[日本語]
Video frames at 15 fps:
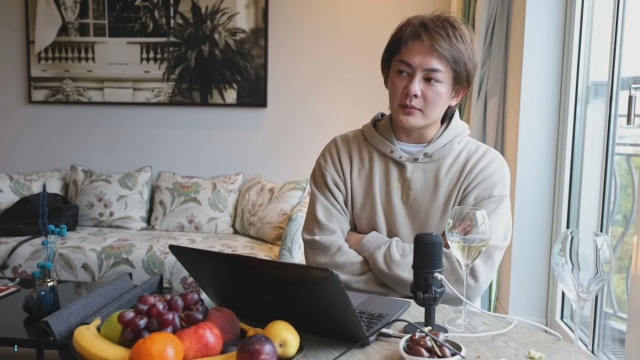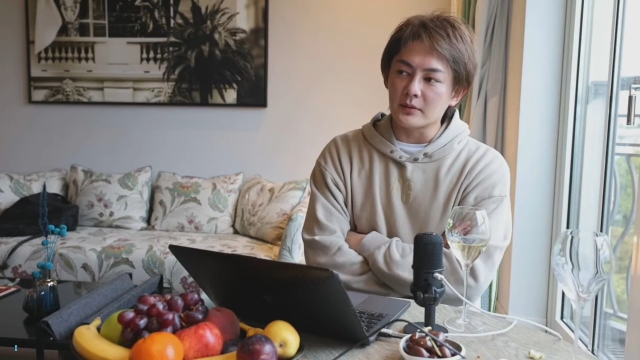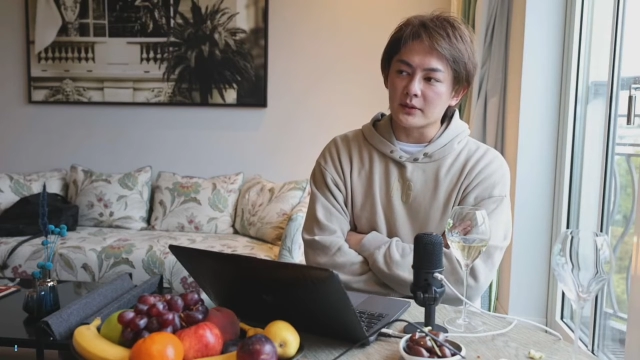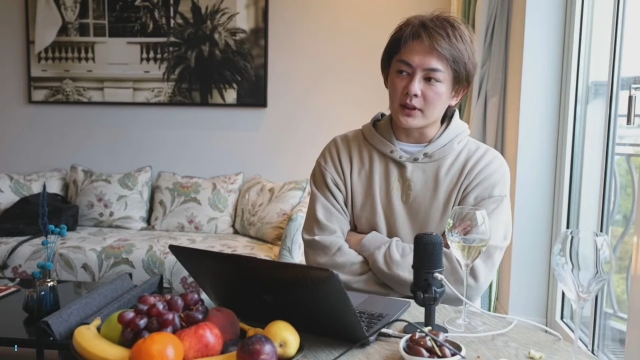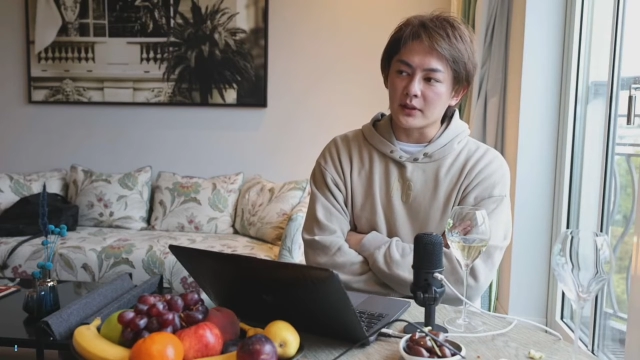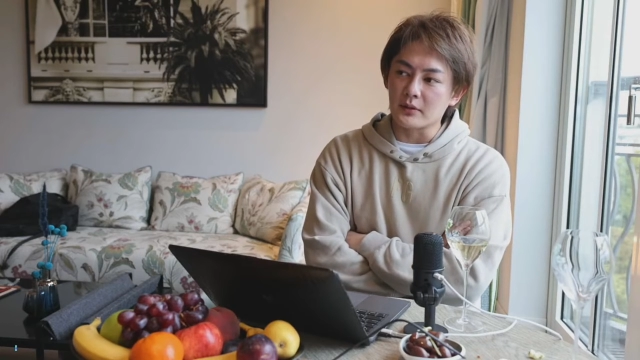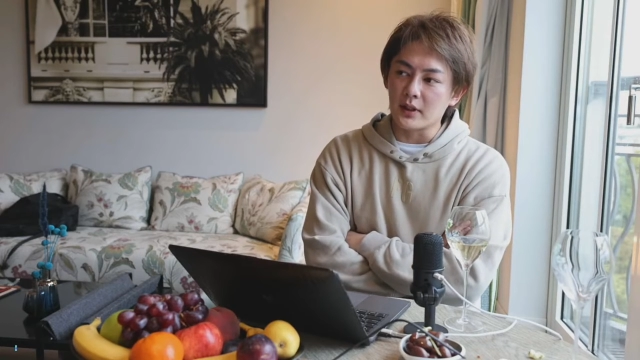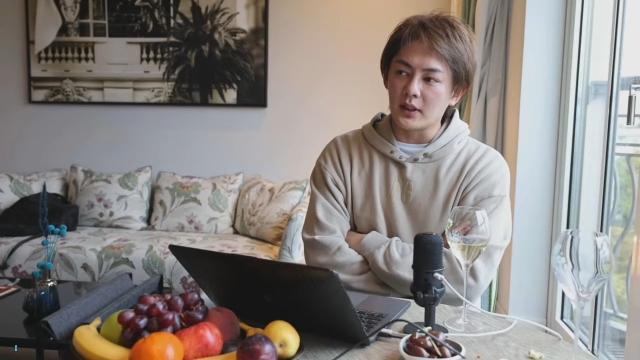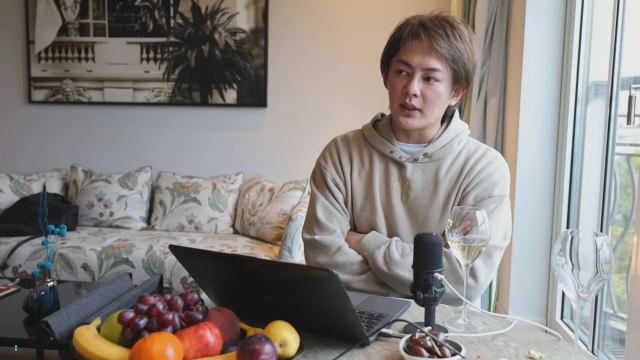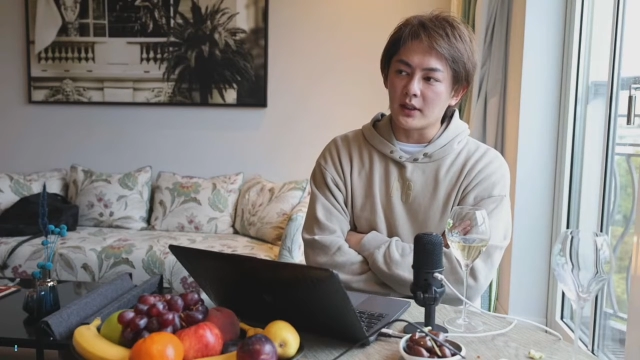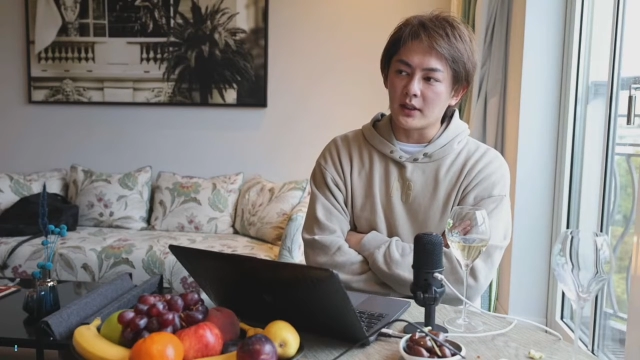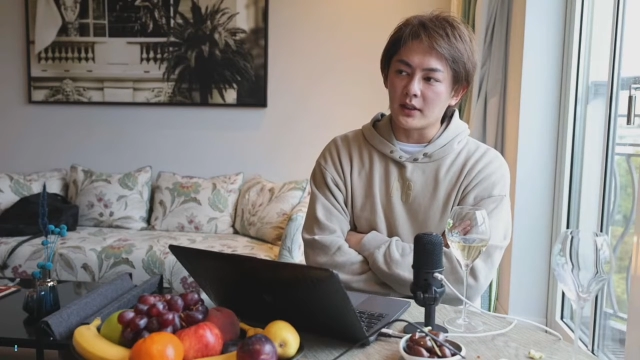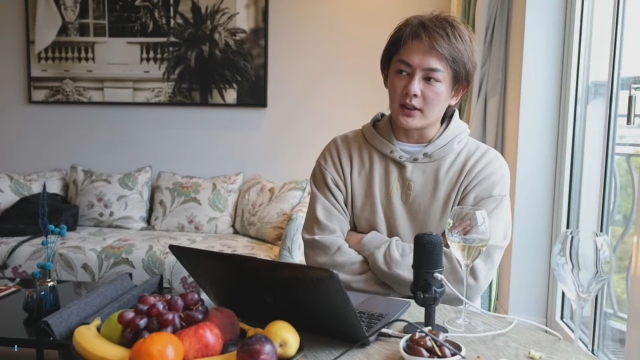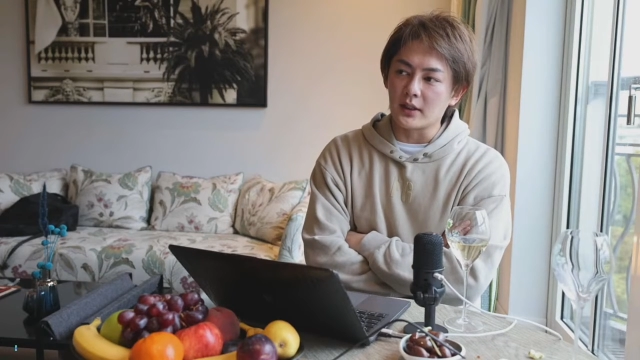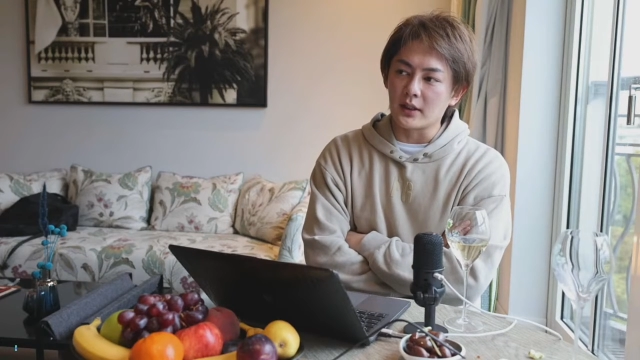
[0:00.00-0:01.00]
思ったの
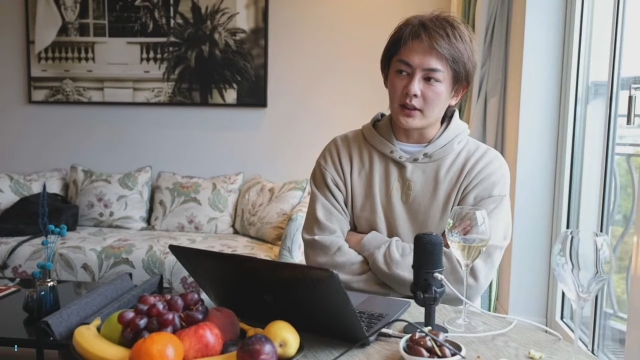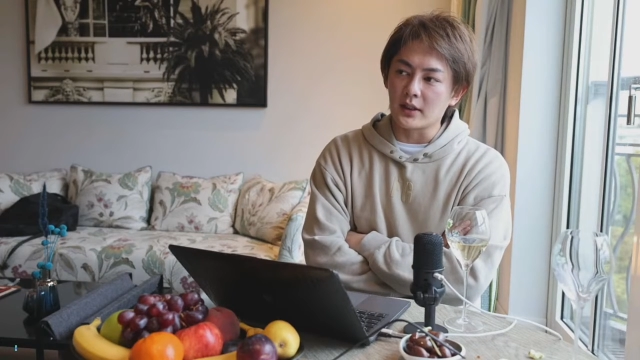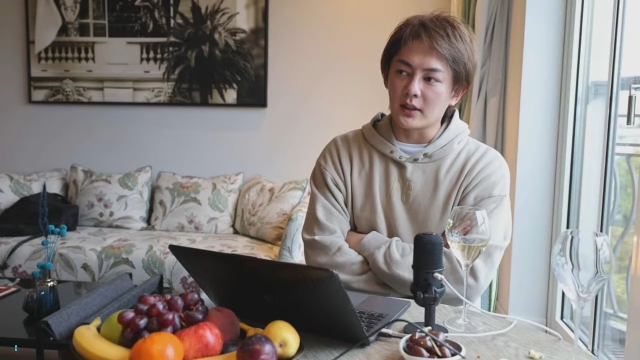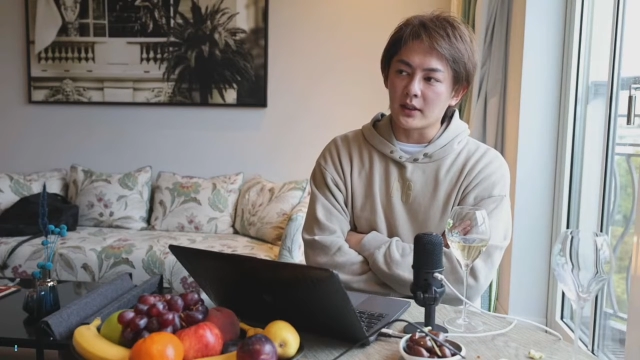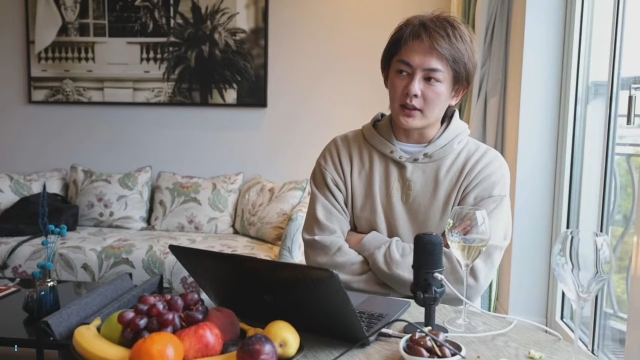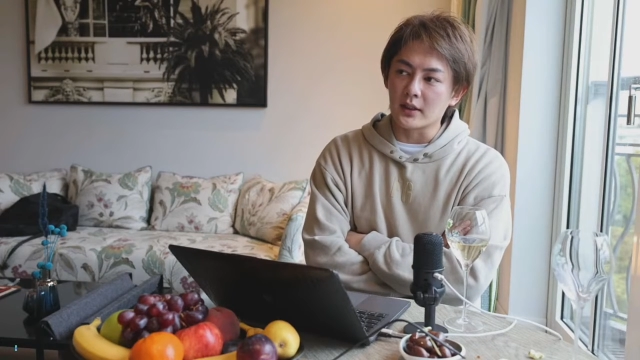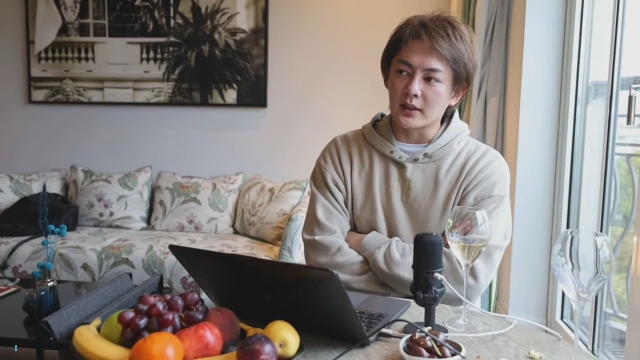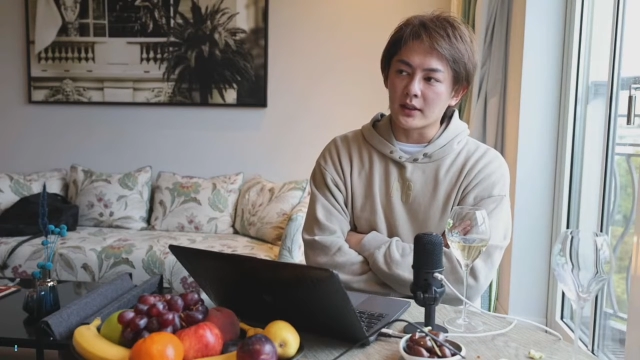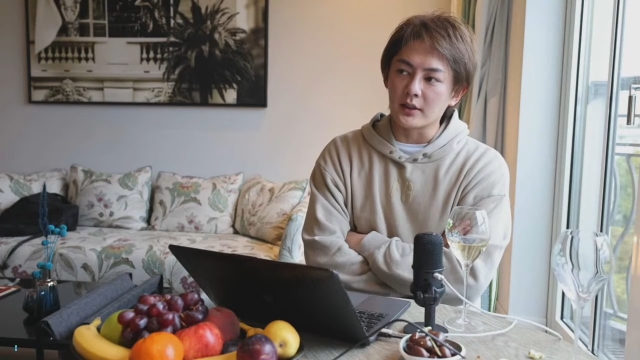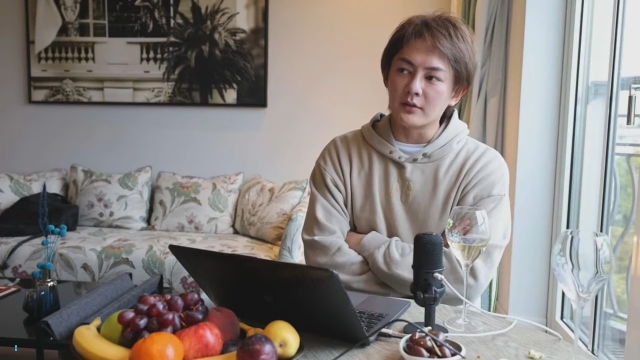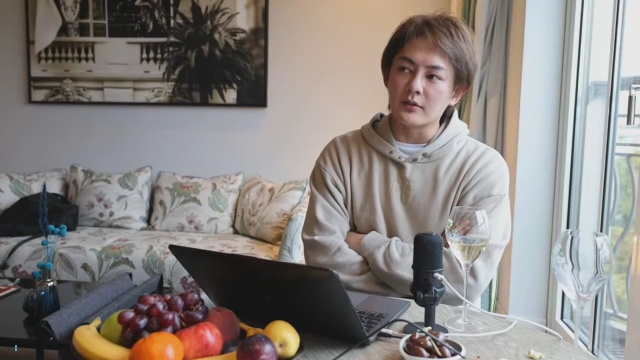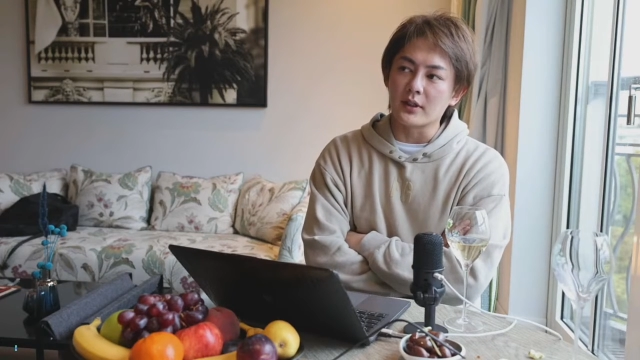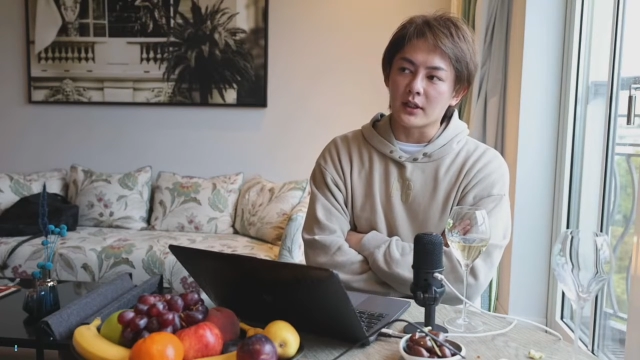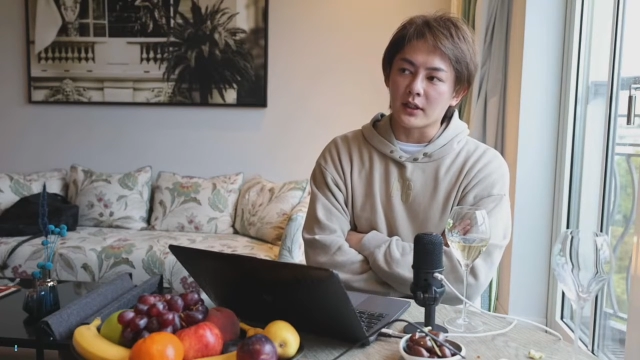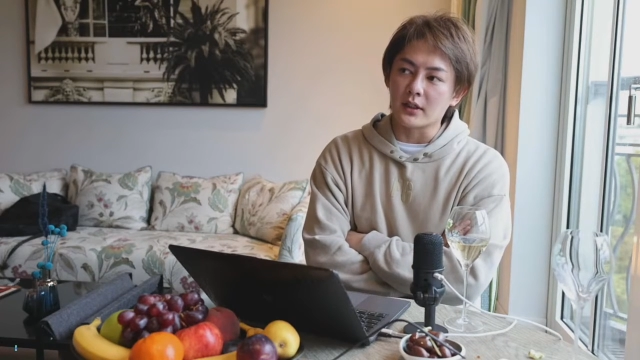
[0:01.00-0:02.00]
は、えー、昨
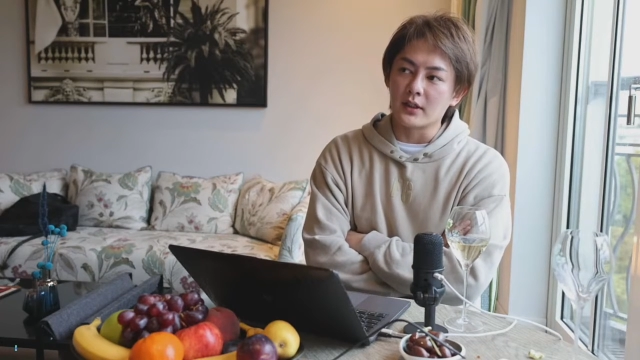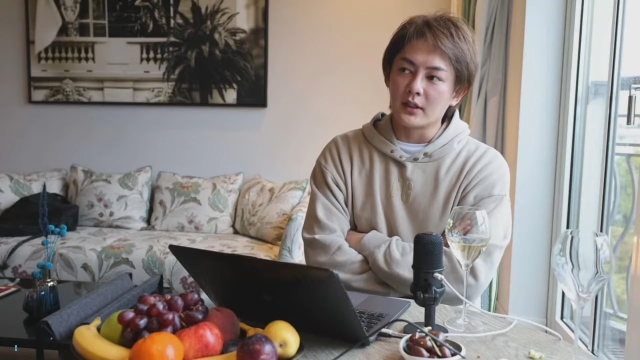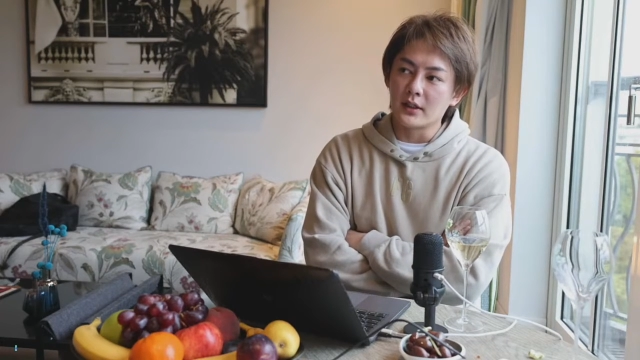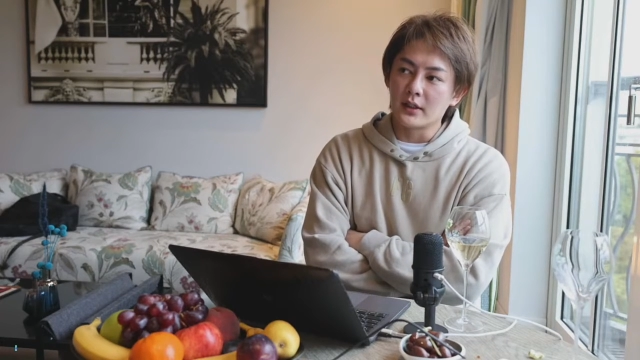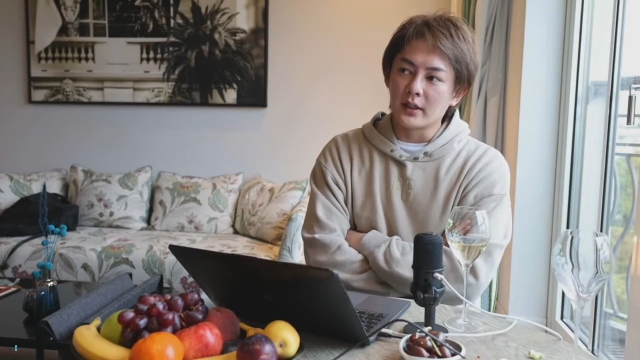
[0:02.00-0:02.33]
日かな、